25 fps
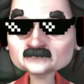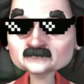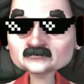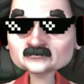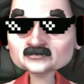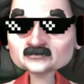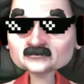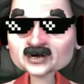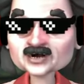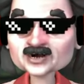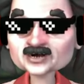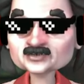ป
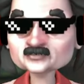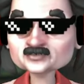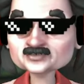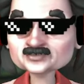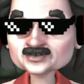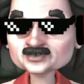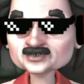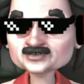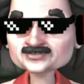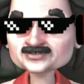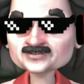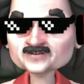ระมาณ
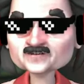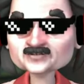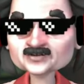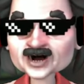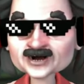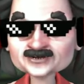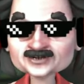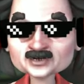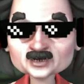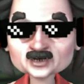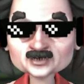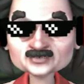14,000
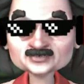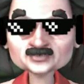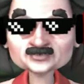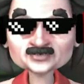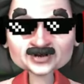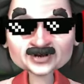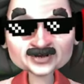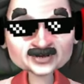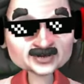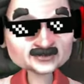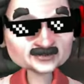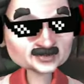นะ
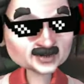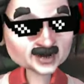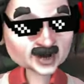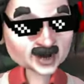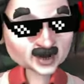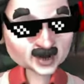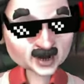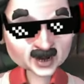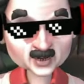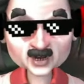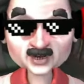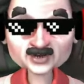ก็
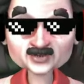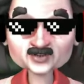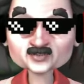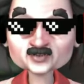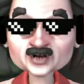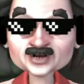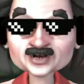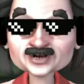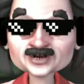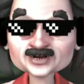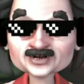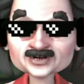ถือว่า
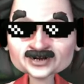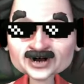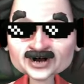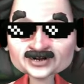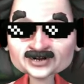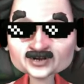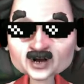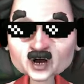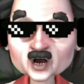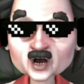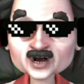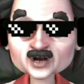เยอะแล้วนะ
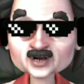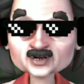ก็